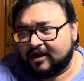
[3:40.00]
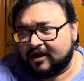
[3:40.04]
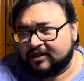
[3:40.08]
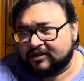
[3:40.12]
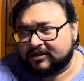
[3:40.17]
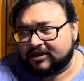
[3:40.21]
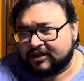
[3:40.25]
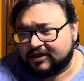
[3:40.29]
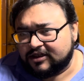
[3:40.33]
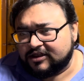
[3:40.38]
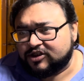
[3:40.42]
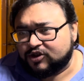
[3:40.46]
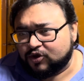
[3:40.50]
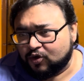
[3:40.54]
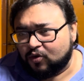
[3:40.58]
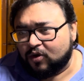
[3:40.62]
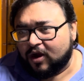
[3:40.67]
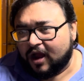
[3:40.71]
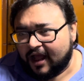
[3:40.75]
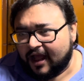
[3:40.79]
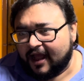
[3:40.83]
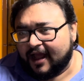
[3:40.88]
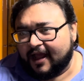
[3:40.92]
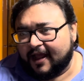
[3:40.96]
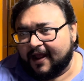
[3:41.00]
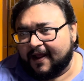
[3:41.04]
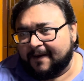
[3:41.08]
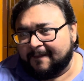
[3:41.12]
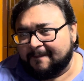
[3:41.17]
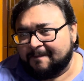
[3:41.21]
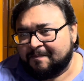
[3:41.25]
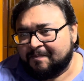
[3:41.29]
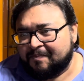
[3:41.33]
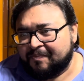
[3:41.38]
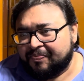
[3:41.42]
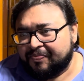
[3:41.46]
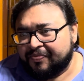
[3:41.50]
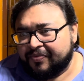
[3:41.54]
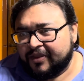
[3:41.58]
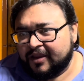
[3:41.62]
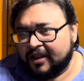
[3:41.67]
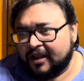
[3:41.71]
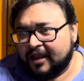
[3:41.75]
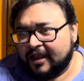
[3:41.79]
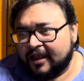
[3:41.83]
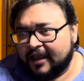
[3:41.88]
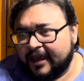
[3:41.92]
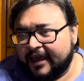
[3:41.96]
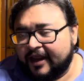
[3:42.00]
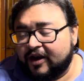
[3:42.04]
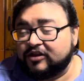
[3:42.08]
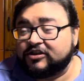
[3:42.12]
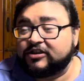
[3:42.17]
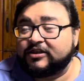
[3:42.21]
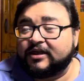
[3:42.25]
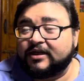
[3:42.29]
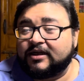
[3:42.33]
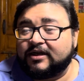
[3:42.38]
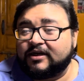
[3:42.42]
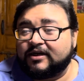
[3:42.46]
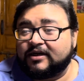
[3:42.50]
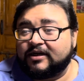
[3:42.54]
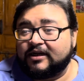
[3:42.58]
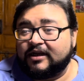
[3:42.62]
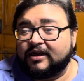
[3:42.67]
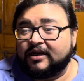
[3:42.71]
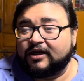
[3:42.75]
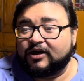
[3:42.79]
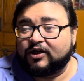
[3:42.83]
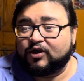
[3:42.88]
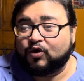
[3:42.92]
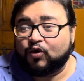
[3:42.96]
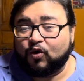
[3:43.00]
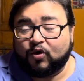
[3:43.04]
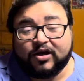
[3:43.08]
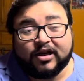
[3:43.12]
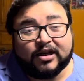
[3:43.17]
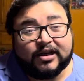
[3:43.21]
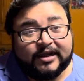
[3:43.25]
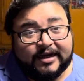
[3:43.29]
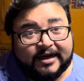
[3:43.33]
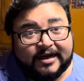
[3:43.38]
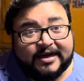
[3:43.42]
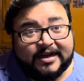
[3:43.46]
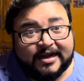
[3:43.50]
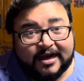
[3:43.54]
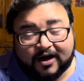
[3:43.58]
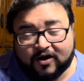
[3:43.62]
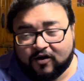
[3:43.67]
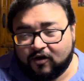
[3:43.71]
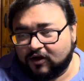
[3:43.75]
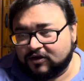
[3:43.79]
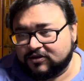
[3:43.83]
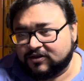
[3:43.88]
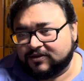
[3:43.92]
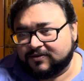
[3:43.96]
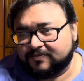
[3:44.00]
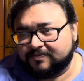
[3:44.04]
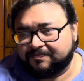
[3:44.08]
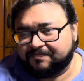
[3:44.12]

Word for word: থার্টি টু হ্যাঁ হ্যাঁ হ্যাঁ এটা হচ্ছে টোটাল ইন্ডিয়া গ্রস